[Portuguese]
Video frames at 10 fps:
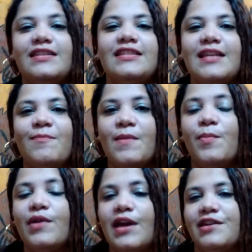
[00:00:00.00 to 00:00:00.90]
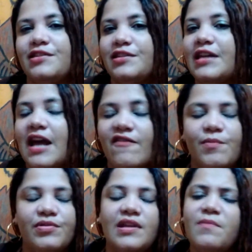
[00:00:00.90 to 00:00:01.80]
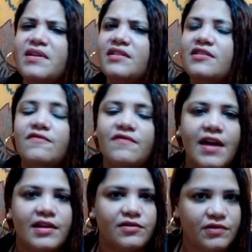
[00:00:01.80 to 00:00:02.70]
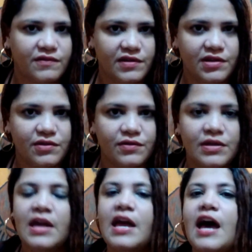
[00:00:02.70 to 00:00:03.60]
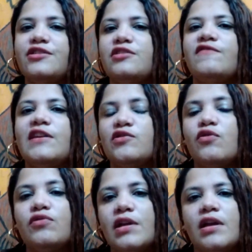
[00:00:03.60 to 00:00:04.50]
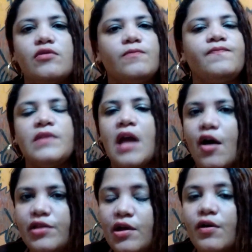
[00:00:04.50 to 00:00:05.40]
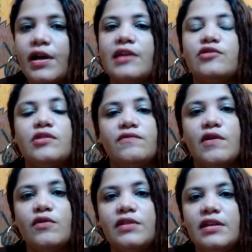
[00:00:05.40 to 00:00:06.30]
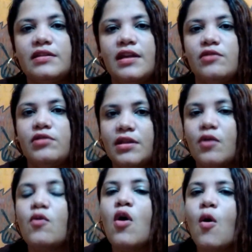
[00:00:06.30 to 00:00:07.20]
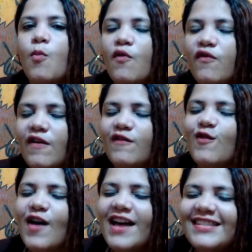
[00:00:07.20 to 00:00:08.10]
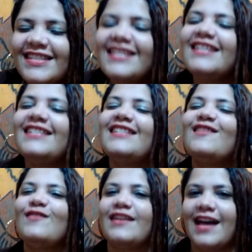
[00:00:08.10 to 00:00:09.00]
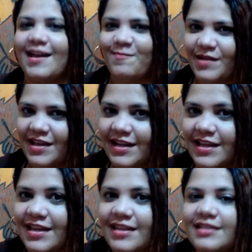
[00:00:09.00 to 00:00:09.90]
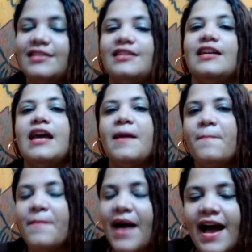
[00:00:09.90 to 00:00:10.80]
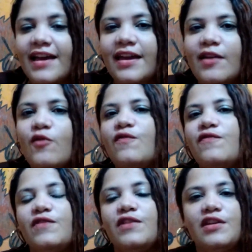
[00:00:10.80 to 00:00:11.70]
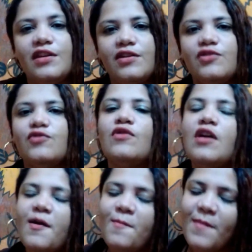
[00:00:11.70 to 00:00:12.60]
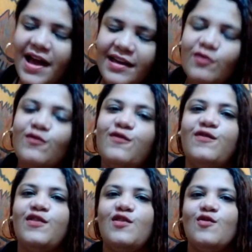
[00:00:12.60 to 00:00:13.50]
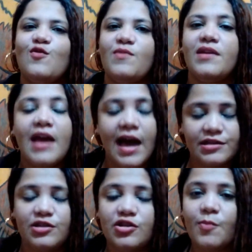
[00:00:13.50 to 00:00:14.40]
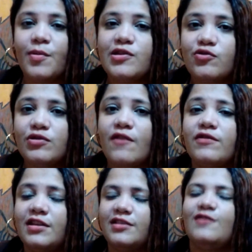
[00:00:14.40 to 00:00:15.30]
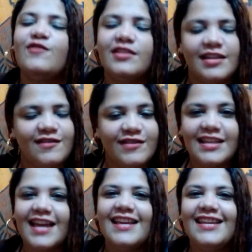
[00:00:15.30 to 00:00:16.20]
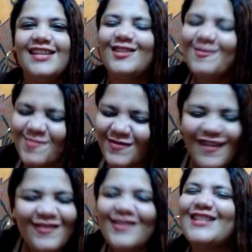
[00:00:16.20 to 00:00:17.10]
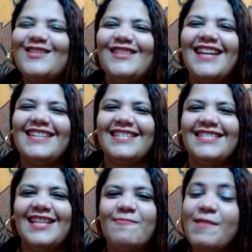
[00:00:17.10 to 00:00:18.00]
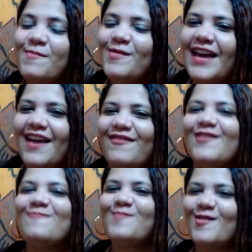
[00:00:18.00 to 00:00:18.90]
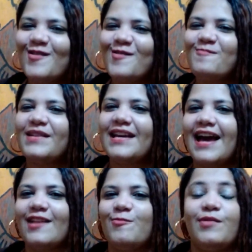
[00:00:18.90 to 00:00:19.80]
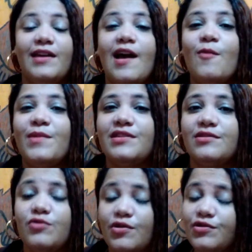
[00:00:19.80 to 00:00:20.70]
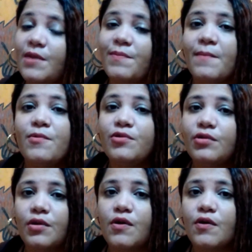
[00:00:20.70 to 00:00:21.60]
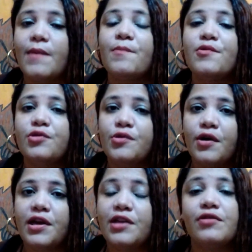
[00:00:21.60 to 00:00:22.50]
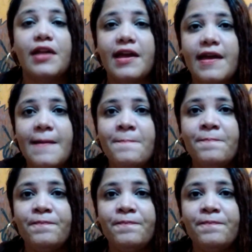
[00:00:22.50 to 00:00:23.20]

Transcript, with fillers: a gente saber, porque a gente grava por semana diversos vídeos. A gente vai soltando ao decorrer que as coisas vão acontecendo. Então, por favor, assistam a playlist, marquem o vídeo, marquem o filme. A gente só pode ajudar vocês se vocês fizerem isso. Por favor, ajudem a gente também, porque aí fica um pouco complicado. Porque realmente nosso tempo é muito louco, é muito corrido, né, Rê?